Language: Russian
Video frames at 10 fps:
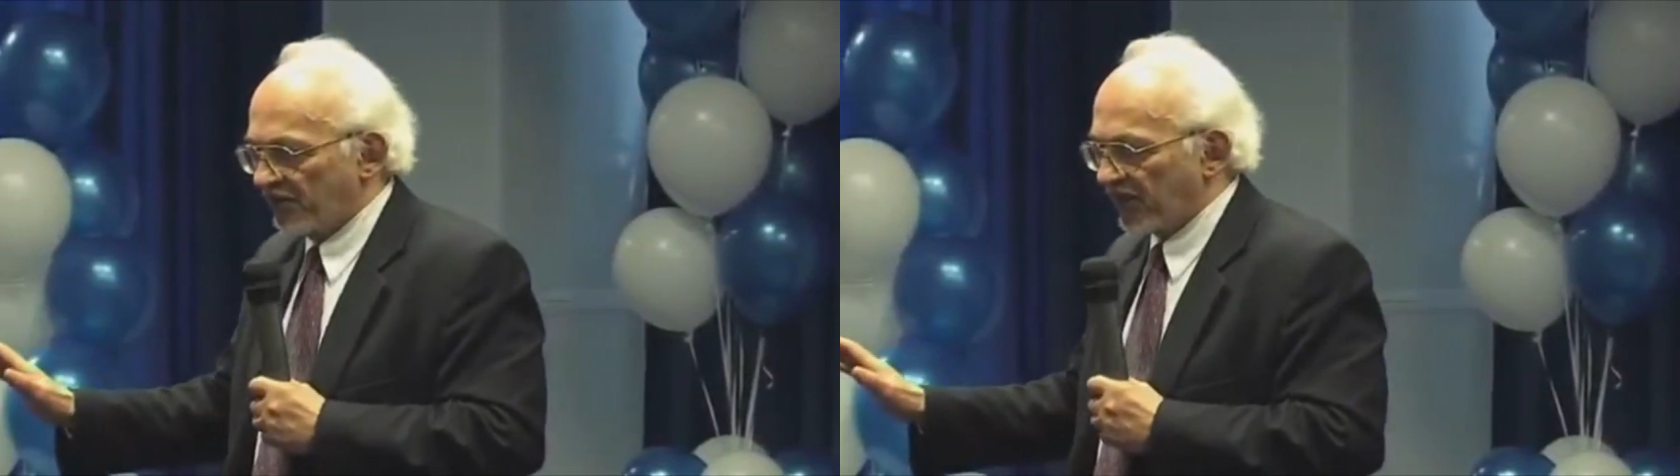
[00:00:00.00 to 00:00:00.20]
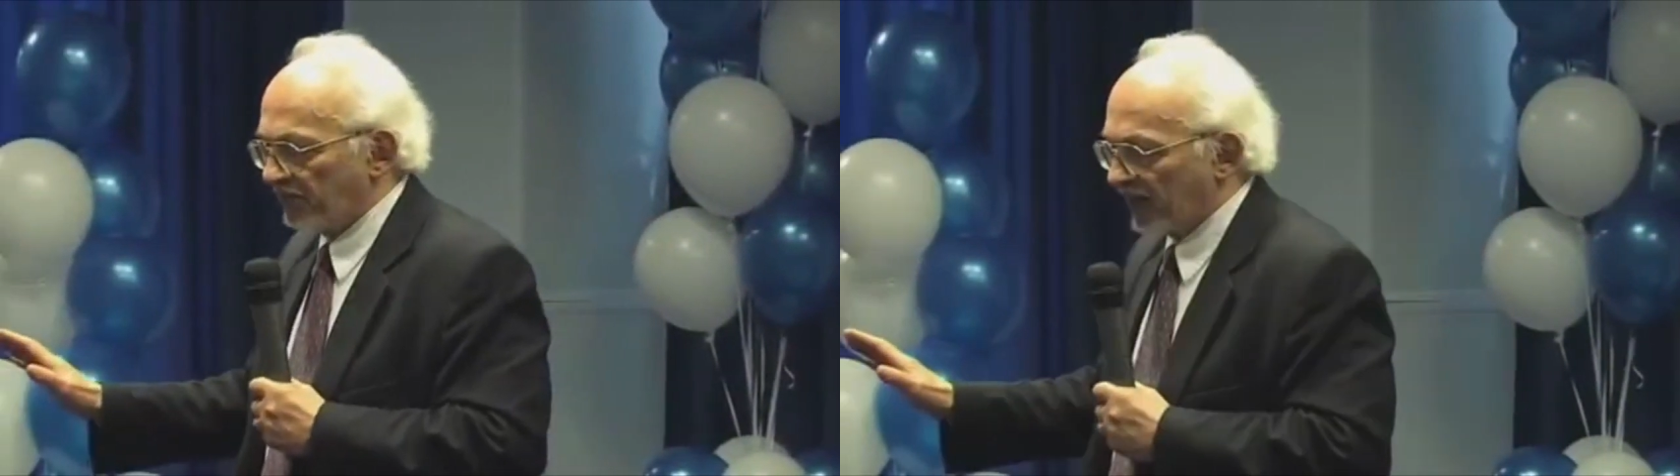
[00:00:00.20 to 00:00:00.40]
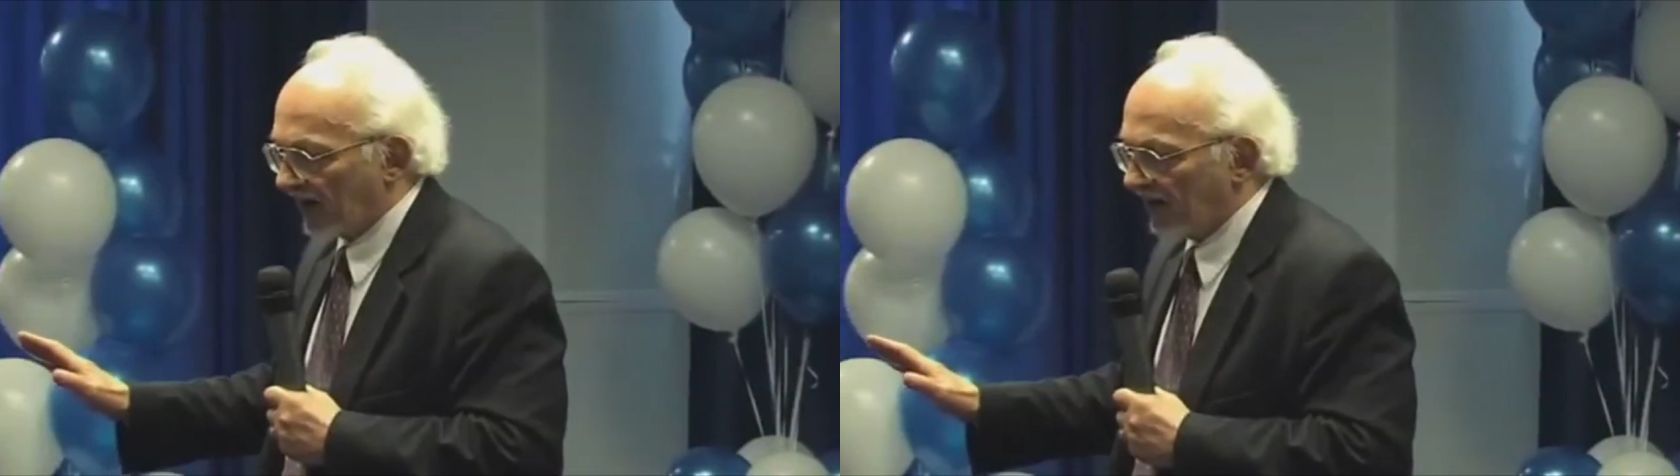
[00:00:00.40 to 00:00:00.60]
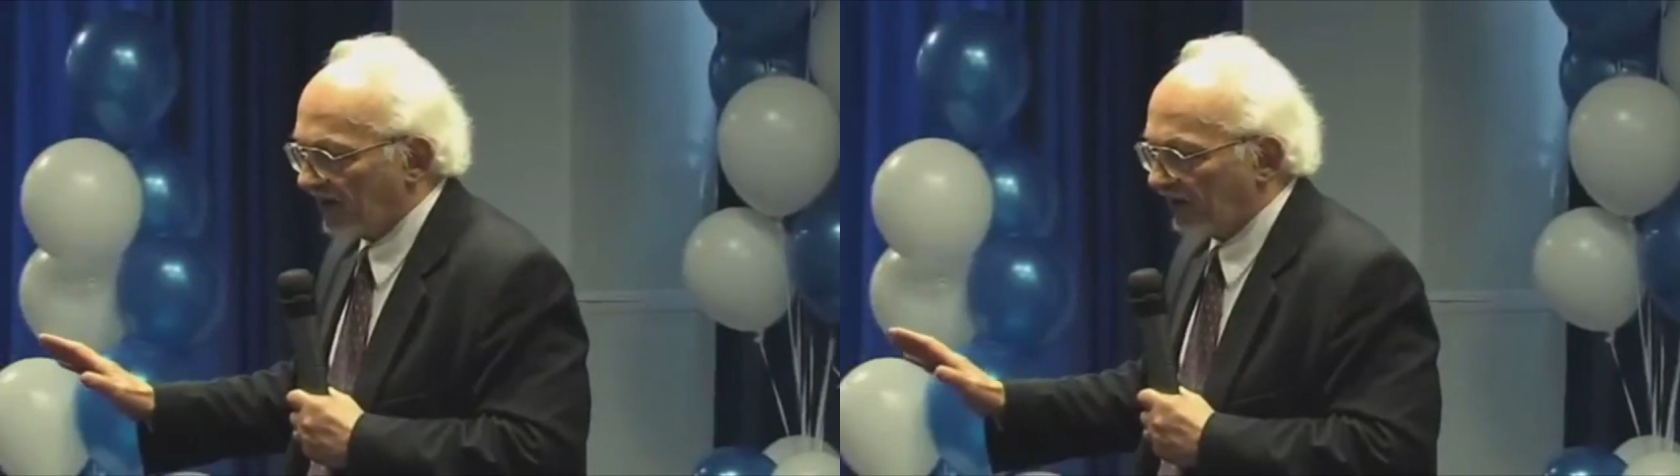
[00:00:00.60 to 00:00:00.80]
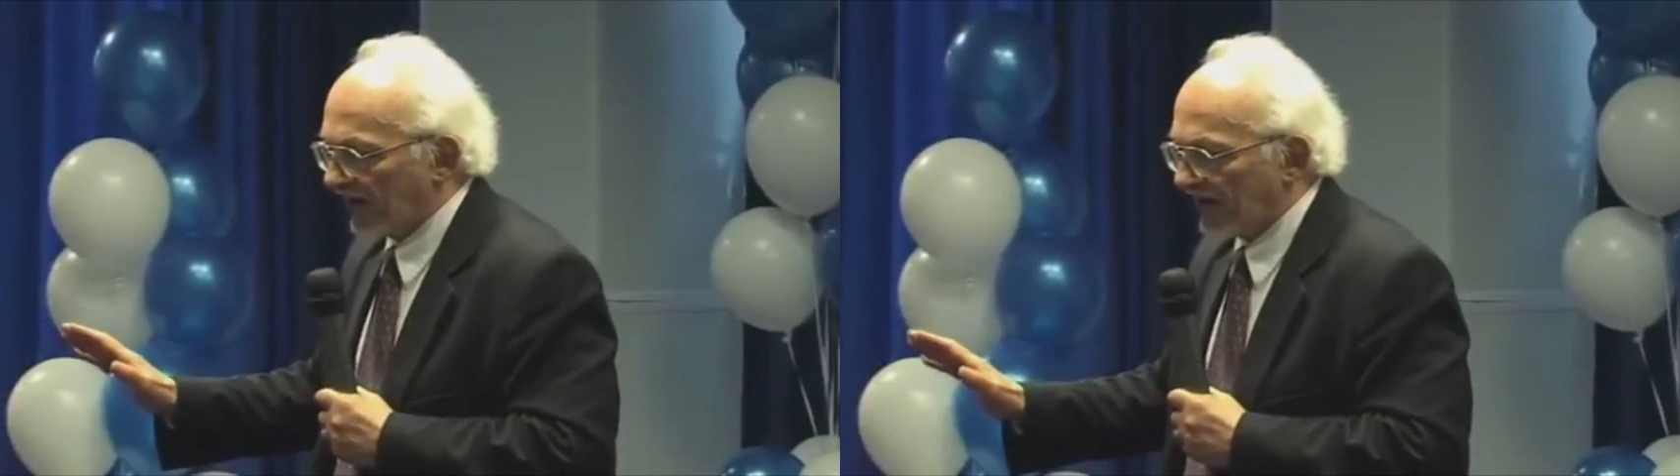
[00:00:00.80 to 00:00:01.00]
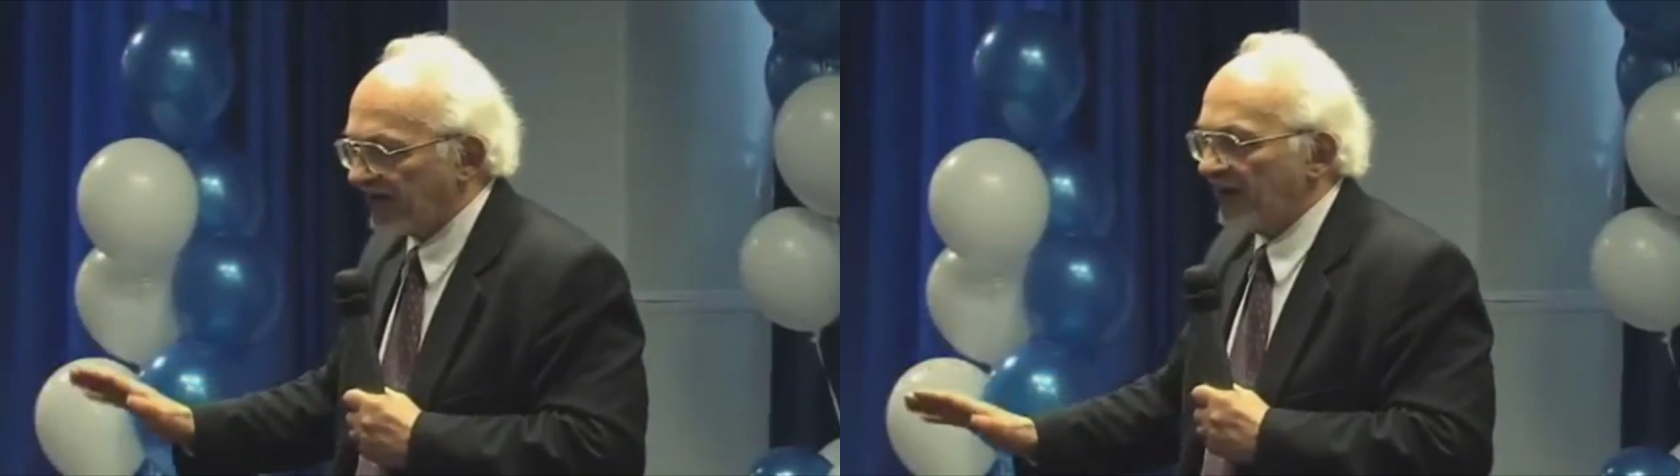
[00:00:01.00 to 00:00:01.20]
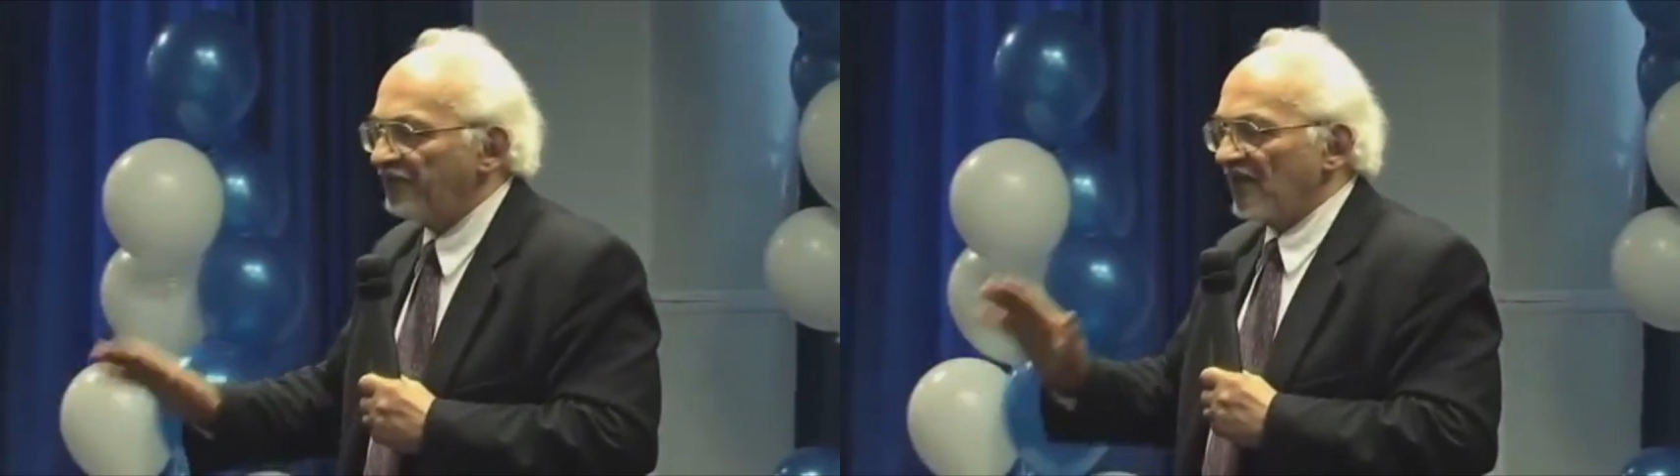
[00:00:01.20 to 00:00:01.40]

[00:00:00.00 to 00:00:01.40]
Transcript: препарат